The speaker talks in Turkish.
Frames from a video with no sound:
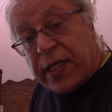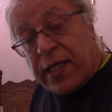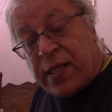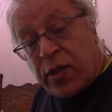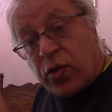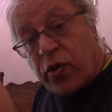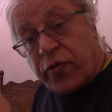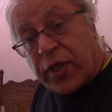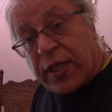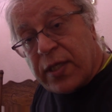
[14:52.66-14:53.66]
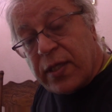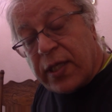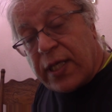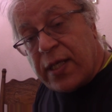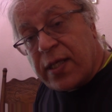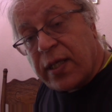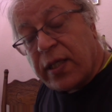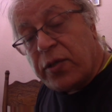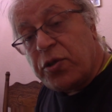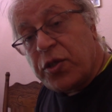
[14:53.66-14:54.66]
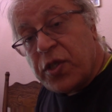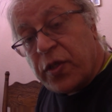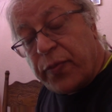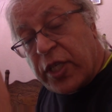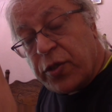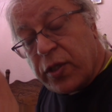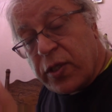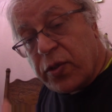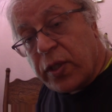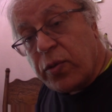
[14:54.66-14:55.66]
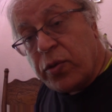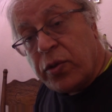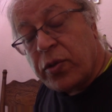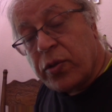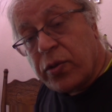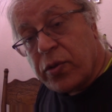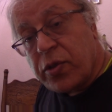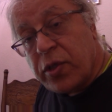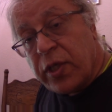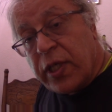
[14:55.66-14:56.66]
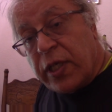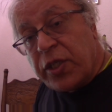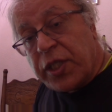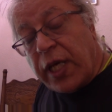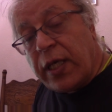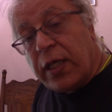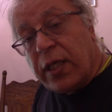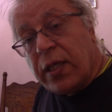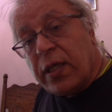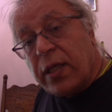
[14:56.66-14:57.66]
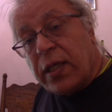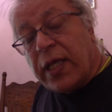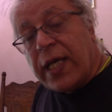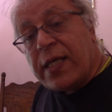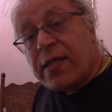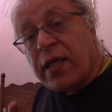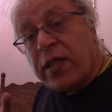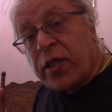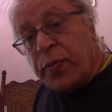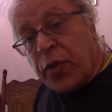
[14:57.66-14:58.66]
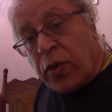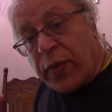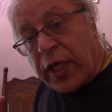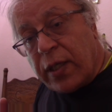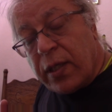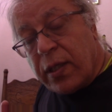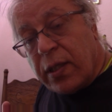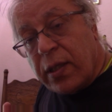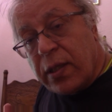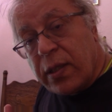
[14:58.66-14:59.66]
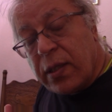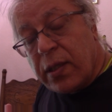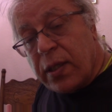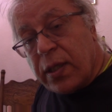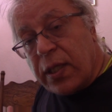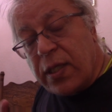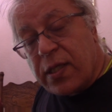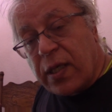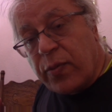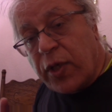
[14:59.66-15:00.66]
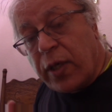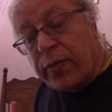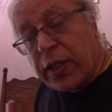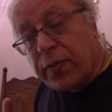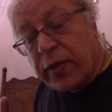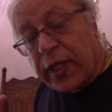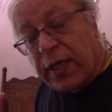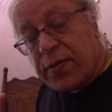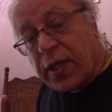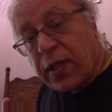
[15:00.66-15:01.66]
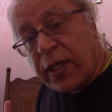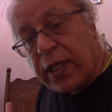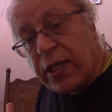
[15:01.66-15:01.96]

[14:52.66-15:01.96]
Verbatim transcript: İznik konferansında İsa'dan 325 yıl sonra uydurduğunuz şeyi le insanları bölmeyin. İsa, Muhammed bunlar hepsi Allah'ın